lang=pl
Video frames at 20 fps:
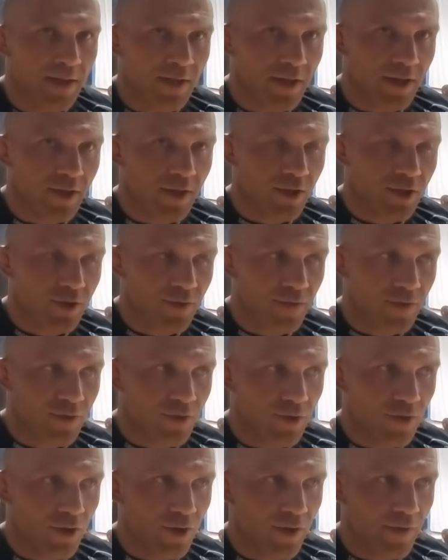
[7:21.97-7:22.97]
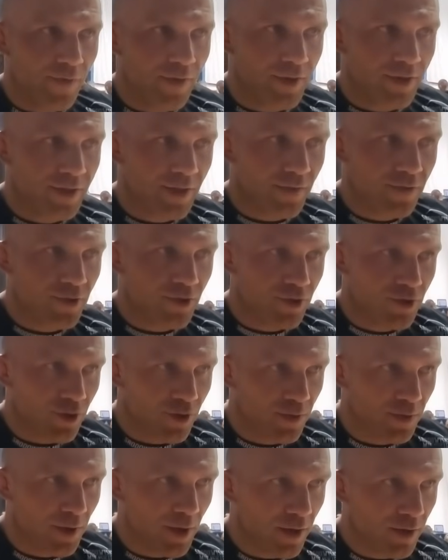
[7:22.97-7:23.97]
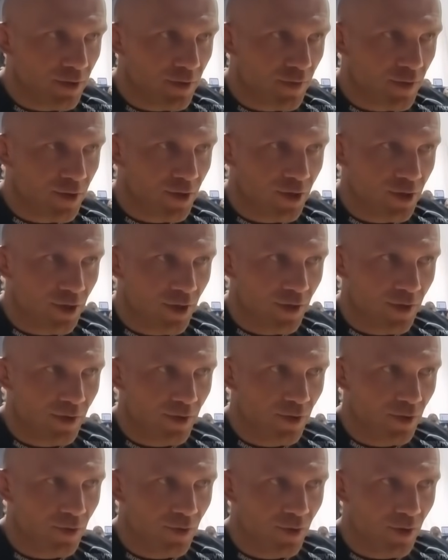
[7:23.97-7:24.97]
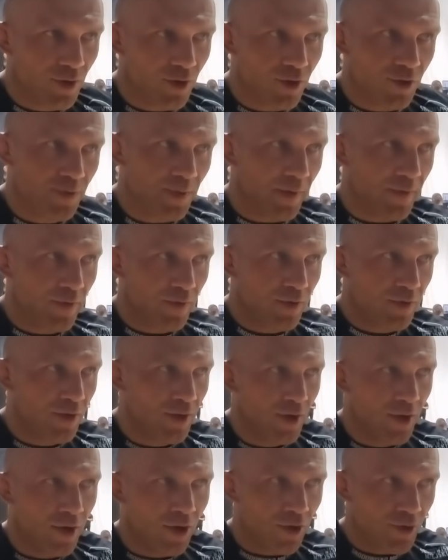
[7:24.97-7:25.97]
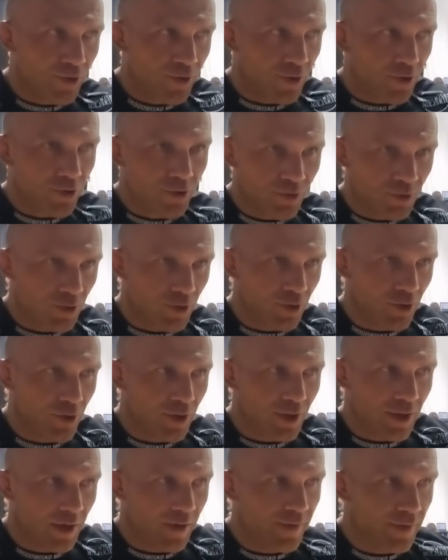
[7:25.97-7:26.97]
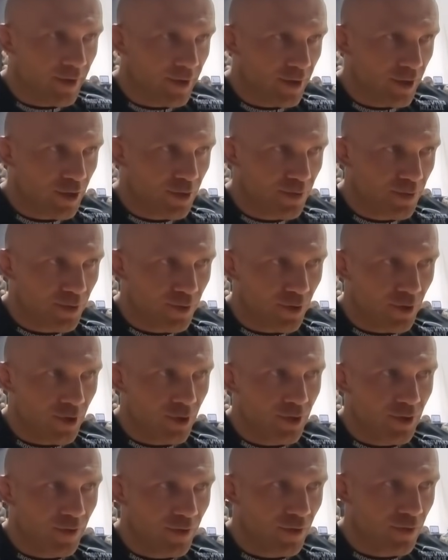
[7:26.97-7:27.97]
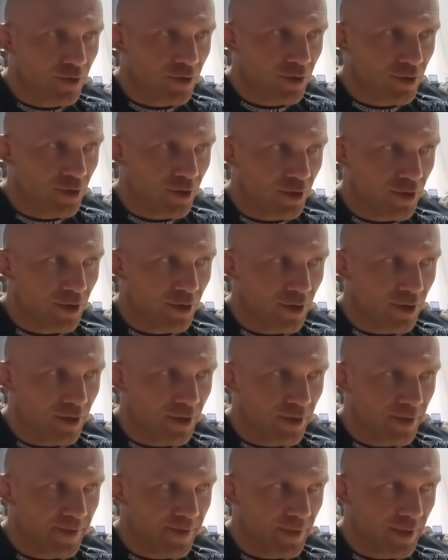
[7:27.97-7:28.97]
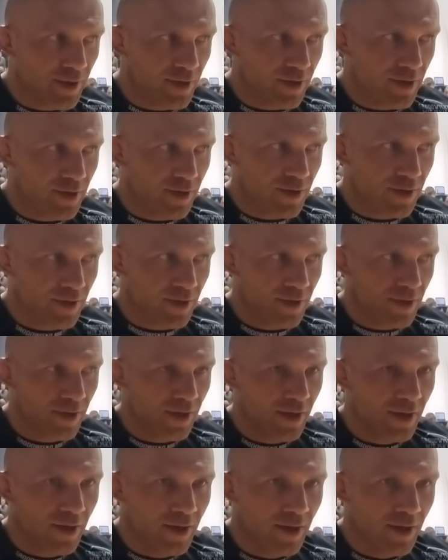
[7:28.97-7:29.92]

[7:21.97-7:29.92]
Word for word: Tak, znaczy wiesz, no afery zawsze się odbijają, zwłaszcza, że to, to też Paweł odnosił się do tych afer też, bo trochę się w to wszystko... Yy, Hejt